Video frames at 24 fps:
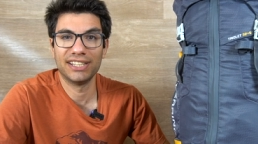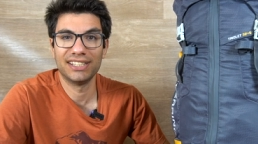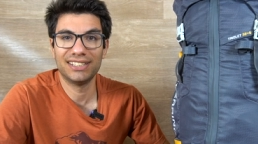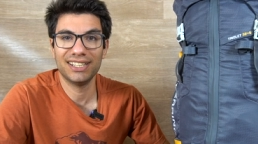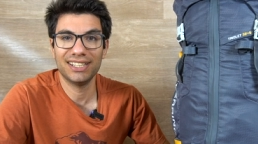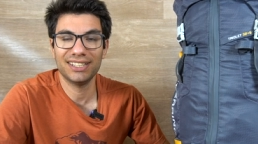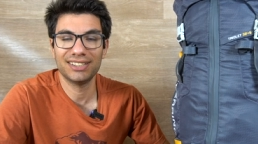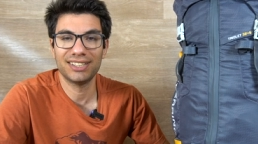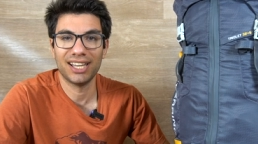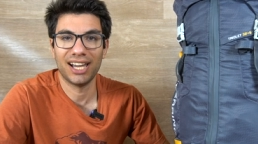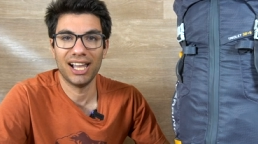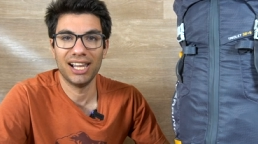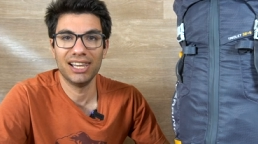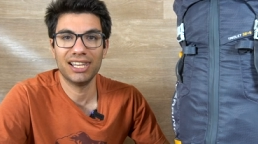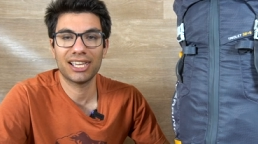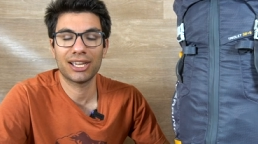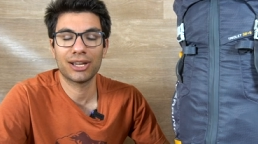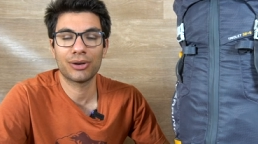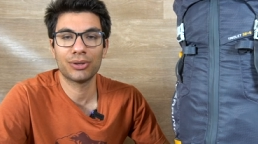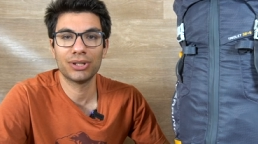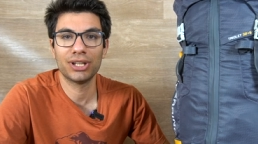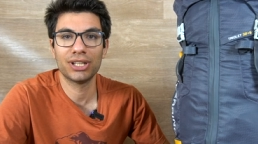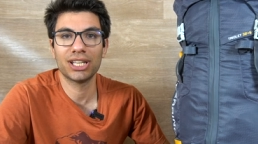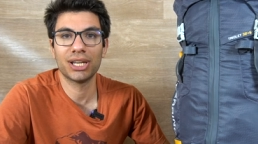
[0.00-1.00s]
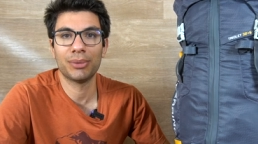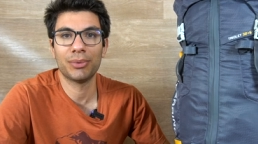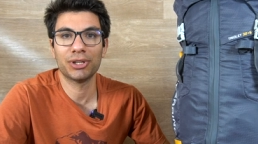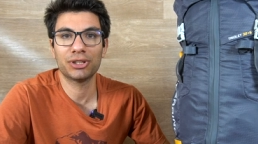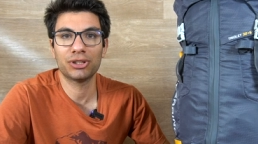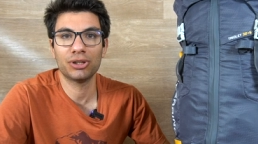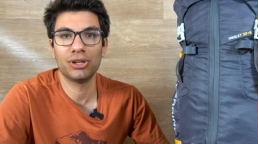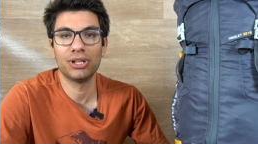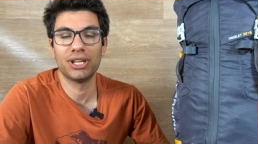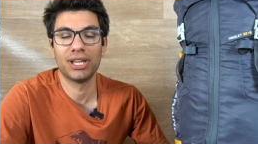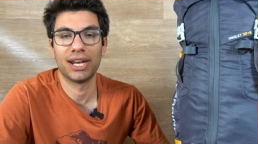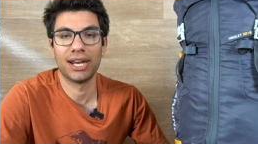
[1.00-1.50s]
dei dettagli è che quando andiamo a
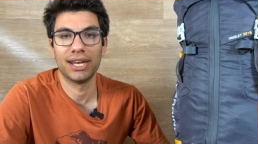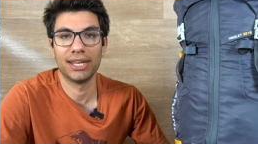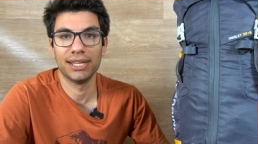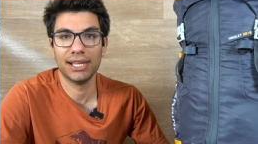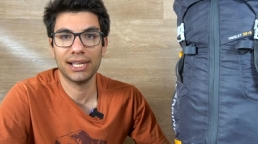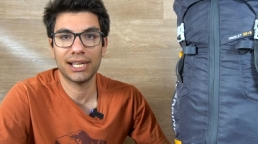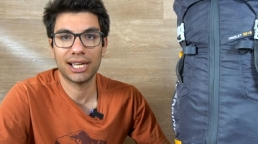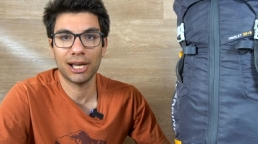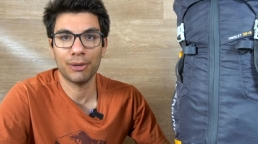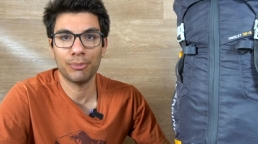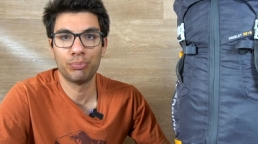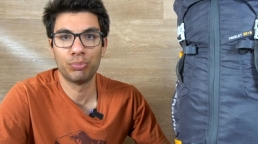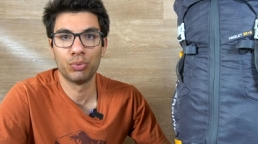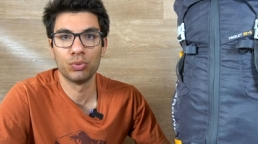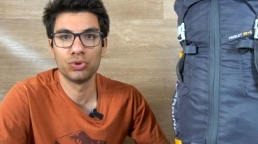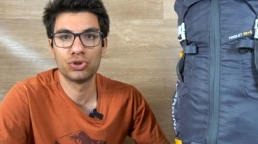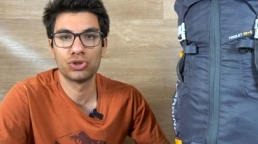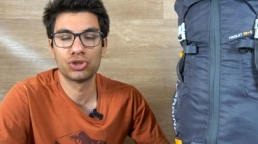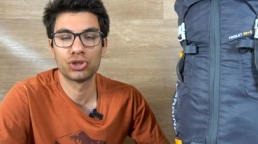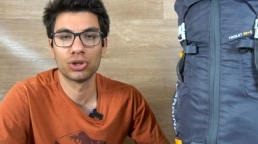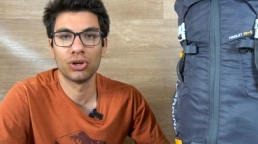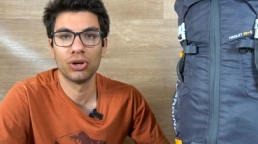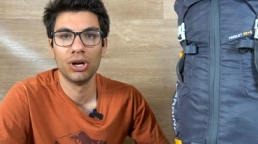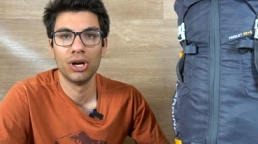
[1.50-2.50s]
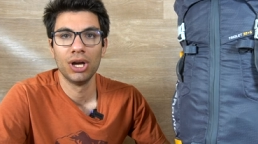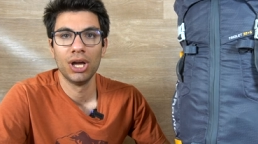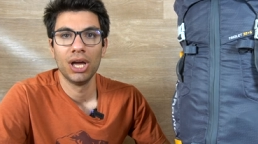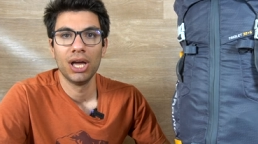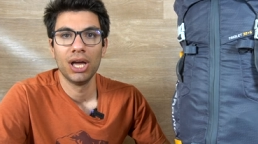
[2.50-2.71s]
togliere il cappuccio,